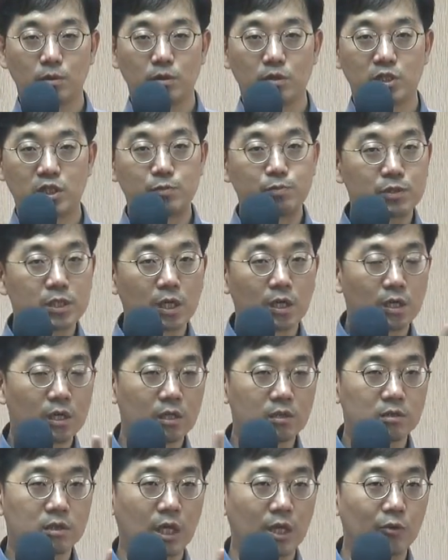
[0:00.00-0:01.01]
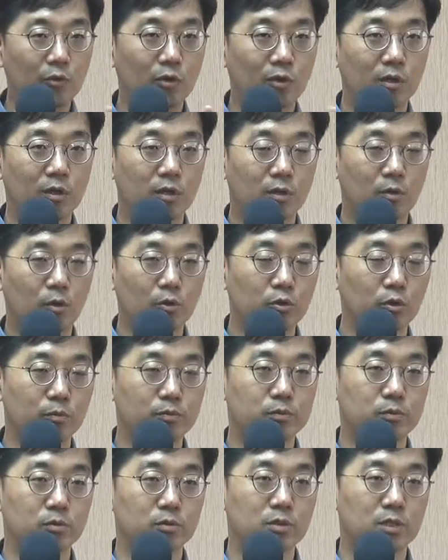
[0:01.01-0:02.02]
십자가라는 단어가 거의
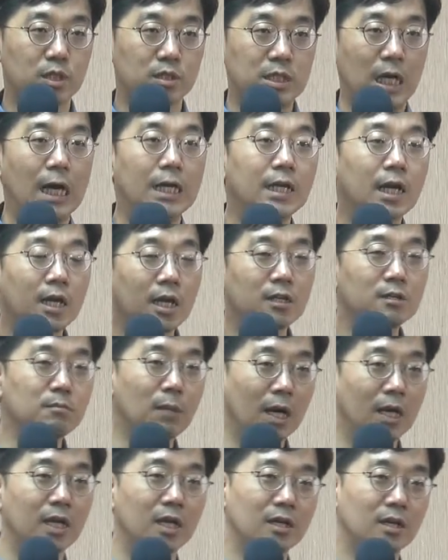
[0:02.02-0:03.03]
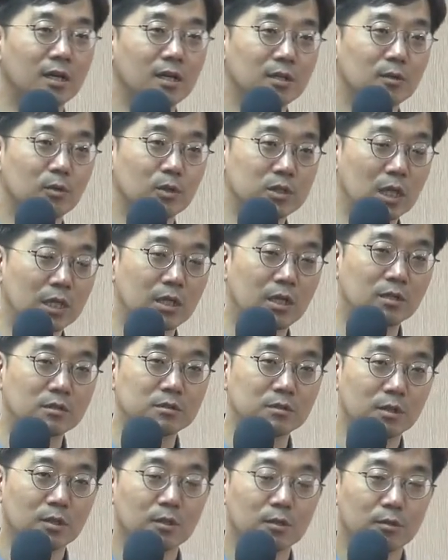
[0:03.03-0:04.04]
없어. 그러니까 찬양에는 많아. 찬양은
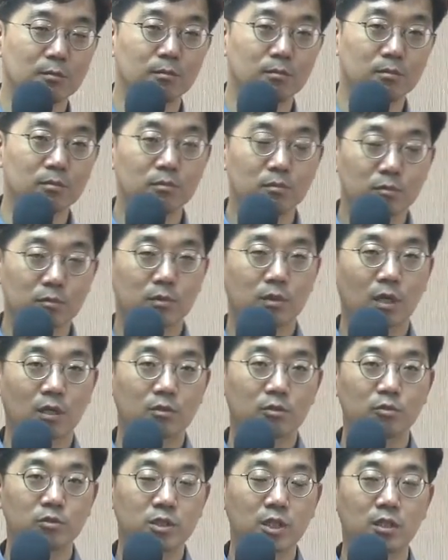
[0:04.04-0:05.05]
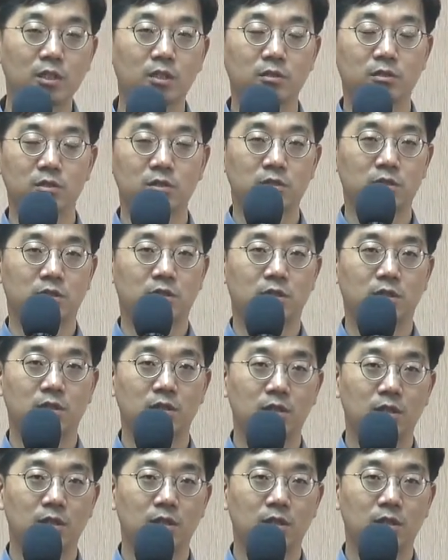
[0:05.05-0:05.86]
음, 다 그런 찬양들이니까.